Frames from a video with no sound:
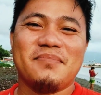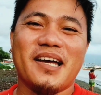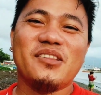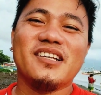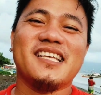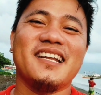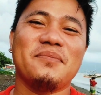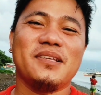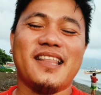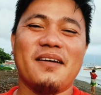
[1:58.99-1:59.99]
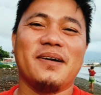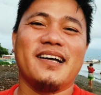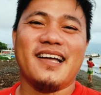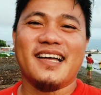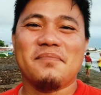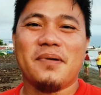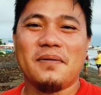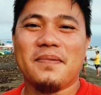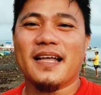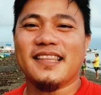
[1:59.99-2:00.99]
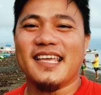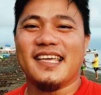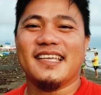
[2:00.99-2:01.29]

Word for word: mga idol sana po tama ang aking pagbati